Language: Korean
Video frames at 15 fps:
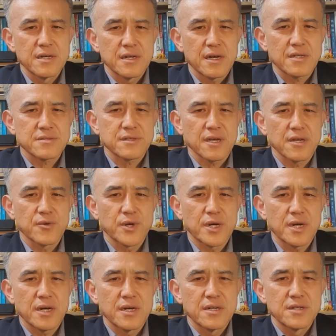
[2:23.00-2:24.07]

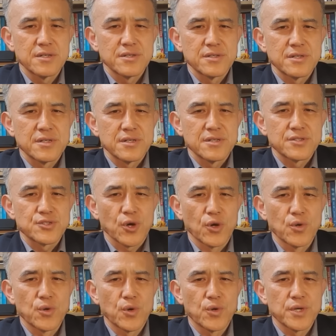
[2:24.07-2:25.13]
학생과
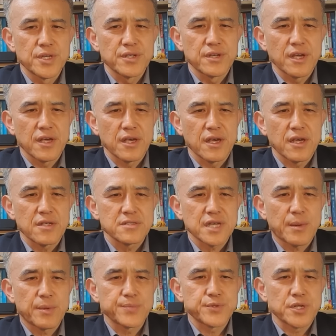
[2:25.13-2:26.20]
전공의들에게
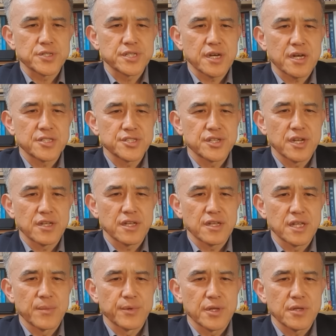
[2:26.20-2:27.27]
사법 절차가
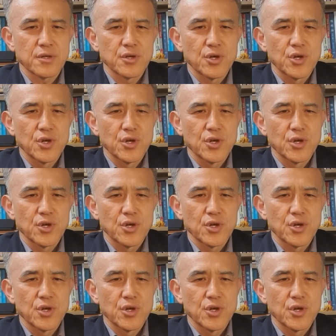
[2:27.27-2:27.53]
진행된다면